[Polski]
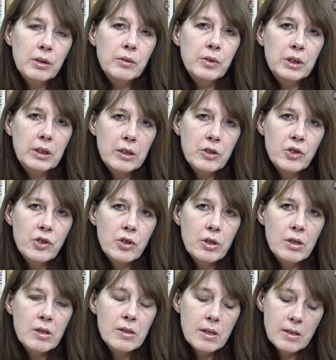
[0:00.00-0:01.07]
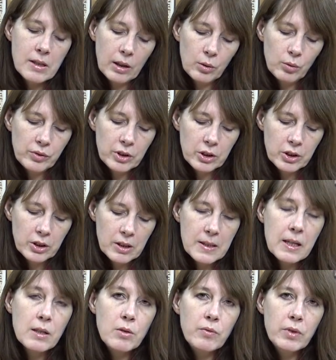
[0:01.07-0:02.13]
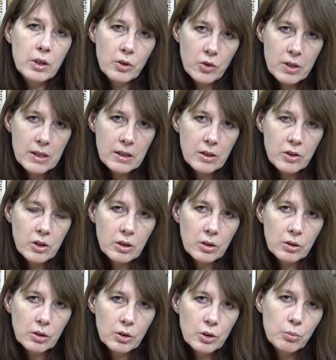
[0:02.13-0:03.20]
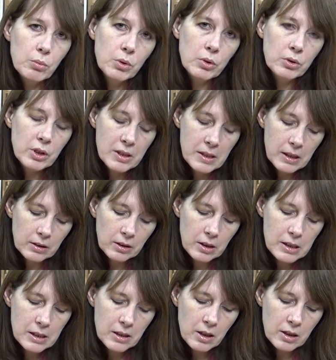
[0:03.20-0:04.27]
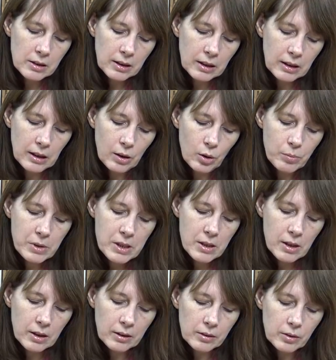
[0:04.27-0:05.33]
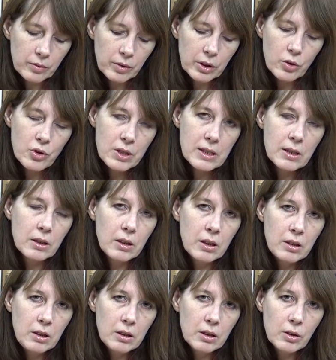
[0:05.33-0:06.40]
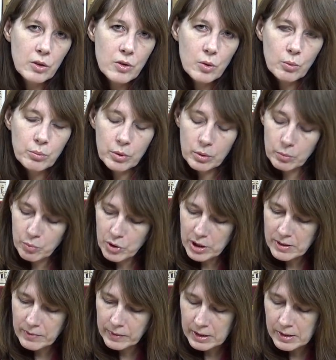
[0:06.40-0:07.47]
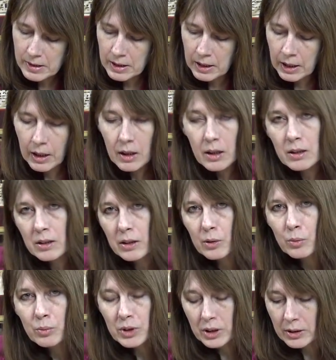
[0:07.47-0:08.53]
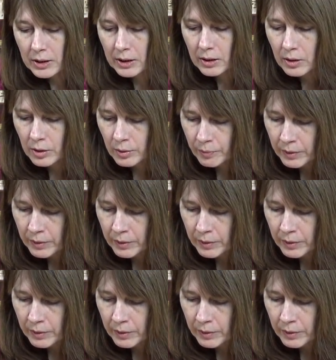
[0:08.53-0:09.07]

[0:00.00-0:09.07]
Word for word: wy też zastanówcie się, zanim wykorzystacie kogoś, bo niestety istnieje taka opcja wykorzystania innych osób przez was. Nie róbcie tego.